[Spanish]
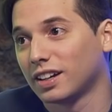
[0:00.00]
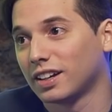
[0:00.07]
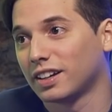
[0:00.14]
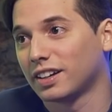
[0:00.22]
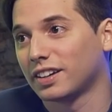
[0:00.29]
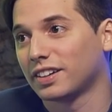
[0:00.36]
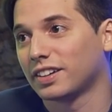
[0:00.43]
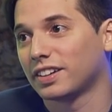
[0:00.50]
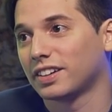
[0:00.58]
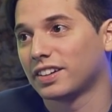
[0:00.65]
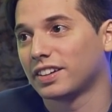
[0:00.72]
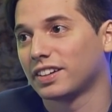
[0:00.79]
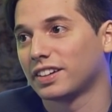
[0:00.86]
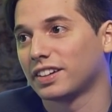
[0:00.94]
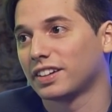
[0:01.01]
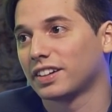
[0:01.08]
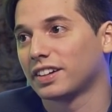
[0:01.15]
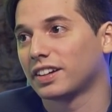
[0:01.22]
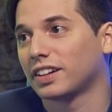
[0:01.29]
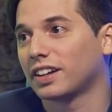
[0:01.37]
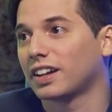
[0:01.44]
Estoy disfrutando la soltería,
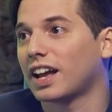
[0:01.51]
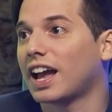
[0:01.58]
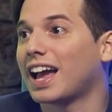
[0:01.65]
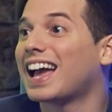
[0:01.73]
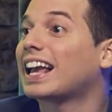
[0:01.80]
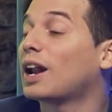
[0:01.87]
estoy disfrutando.